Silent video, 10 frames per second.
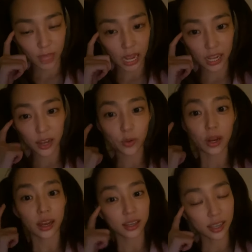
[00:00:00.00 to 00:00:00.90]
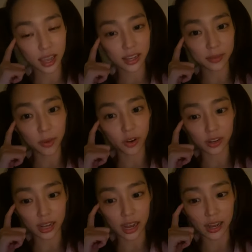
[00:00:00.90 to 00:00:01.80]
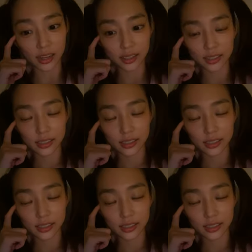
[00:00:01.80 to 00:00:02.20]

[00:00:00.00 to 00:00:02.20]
딸기가 올라간 케이크를 먹을까